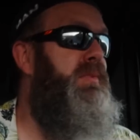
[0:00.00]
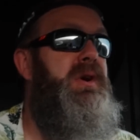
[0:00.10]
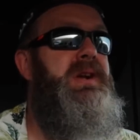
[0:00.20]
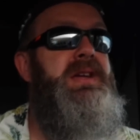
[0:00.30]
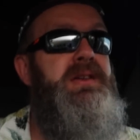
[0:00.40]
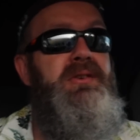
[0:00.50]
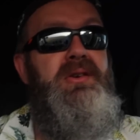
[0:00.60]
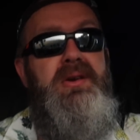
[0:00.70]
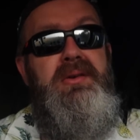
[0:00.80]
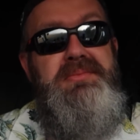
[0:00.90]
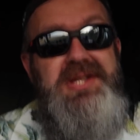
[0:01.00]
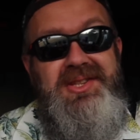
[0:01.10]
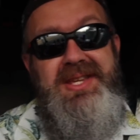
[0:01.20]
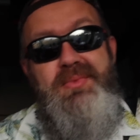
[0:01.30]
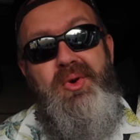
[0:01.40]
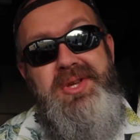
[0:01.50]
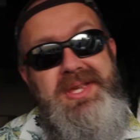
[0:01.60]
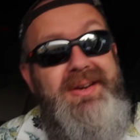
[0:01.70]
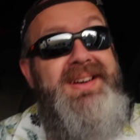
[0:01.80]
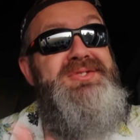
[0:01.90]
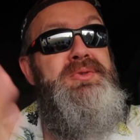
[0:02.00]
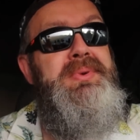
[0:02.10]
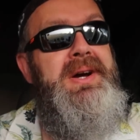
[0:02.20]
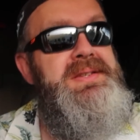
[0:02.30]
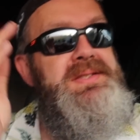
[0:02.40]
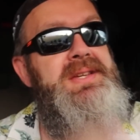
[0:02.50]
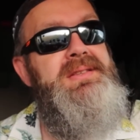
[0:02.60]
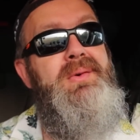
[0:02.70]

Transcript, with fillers: Bon allez, euh, Mitri-Maury, région parisienne.